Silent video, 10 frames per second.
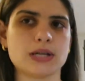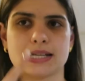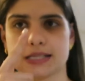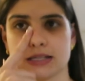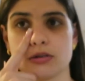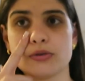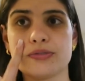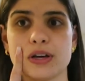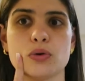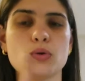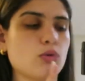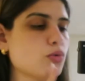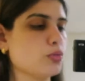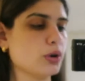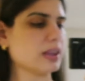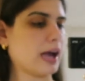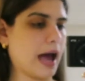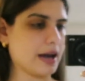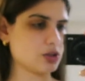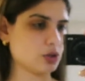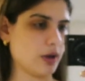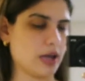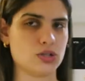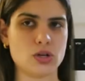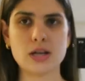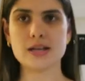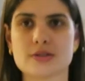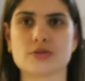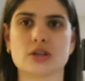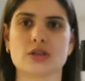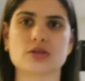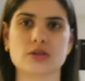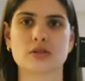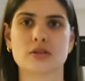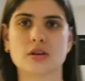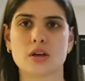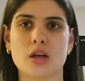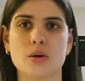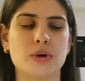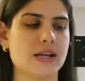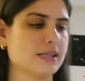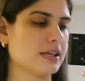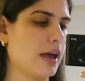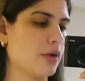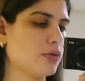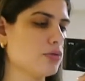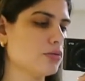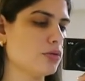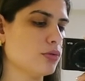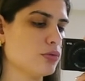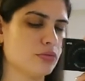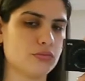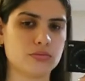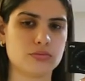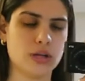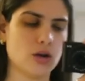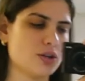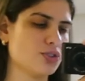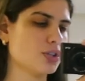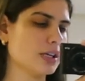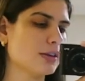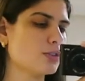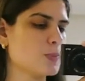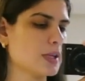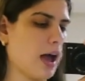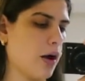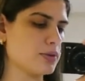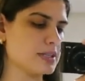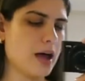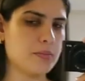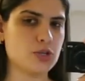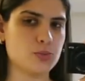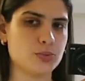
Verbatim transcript: porque senão eu fico com muita cara de doente. Olha isso, gente. Parece que é um negócio de hospital, sabe?